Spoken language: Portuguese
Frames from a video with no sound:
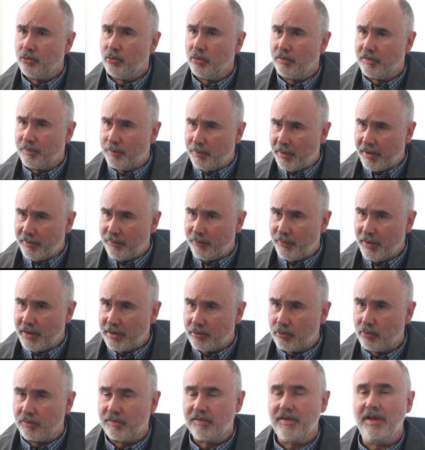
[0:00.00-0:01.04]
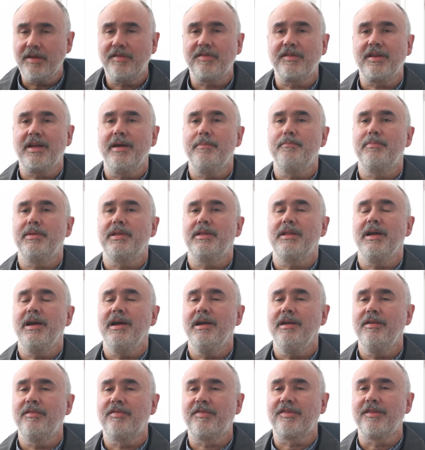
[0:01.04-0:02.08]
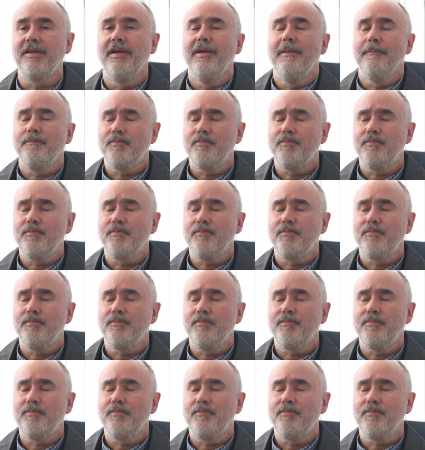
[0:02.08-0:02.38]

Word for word: dos prefeitos das capitais